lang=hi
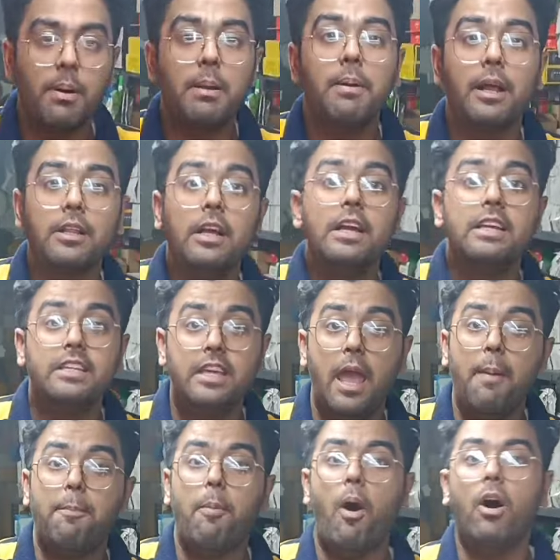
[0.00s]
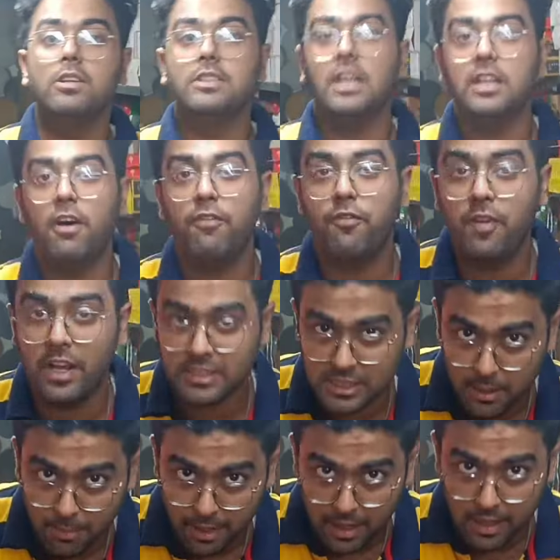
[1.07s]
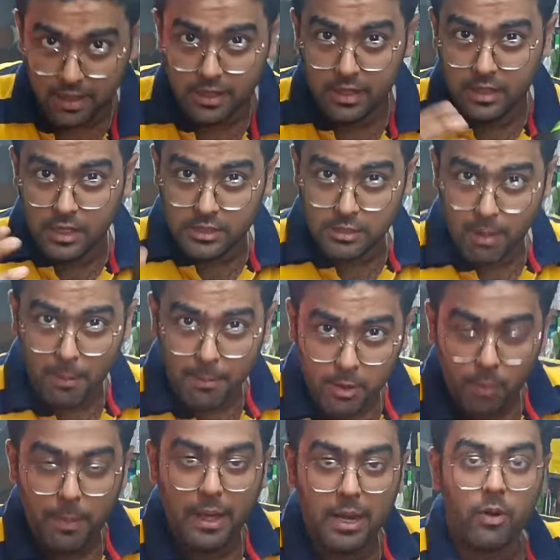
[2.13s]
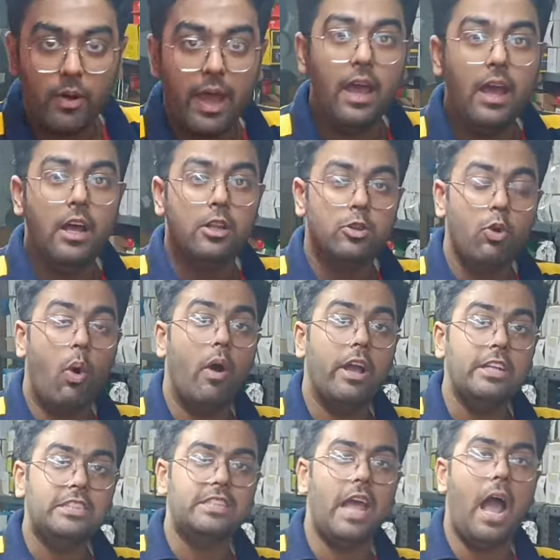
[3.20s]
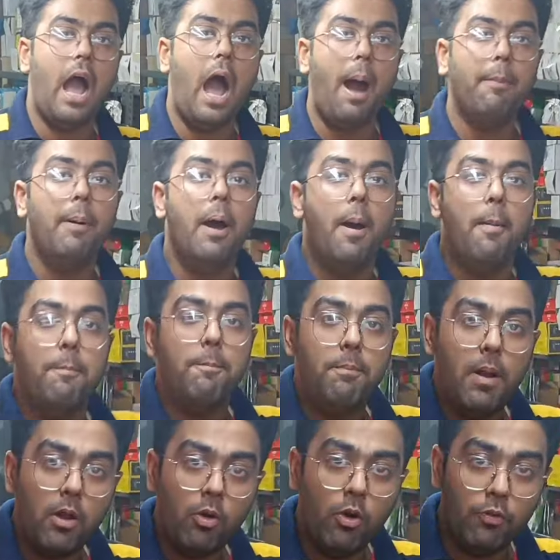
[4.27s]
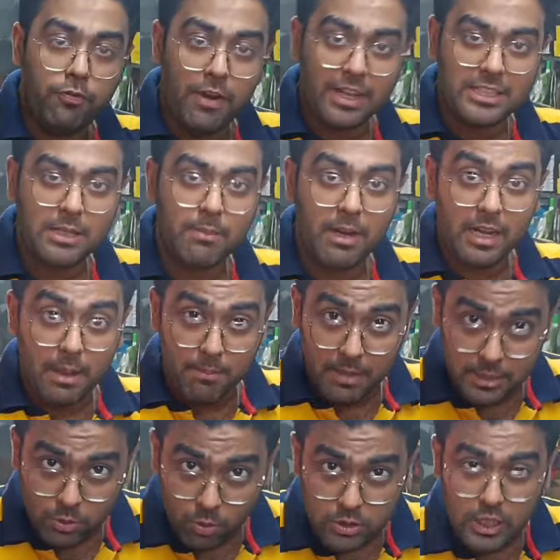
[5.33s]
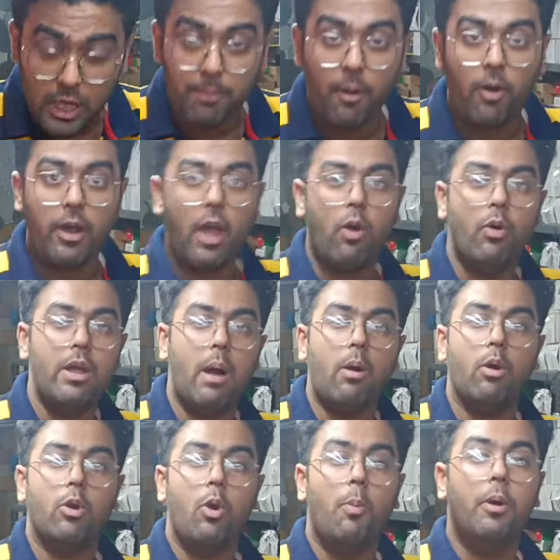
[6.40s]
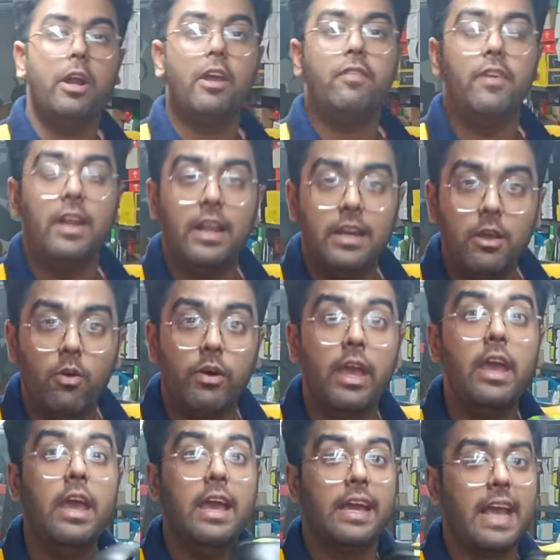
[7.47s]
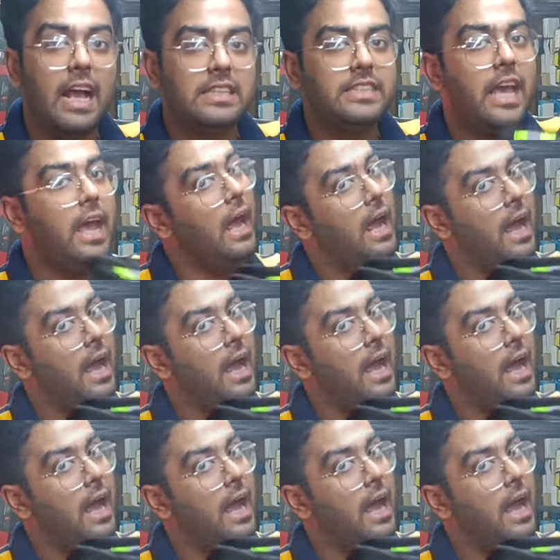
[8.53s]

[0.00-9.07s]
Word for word: बड़ी बात ये बहुत ज़्यादा फ्लेक्सीबल है जब आप इनको पहनोगे तो इससे आप बिल्कुल फ्लेक्सिबिलिटी महसूस कर पाओगे कोई आपको रोबोटिक फीलिंग नहीं होगी कैसे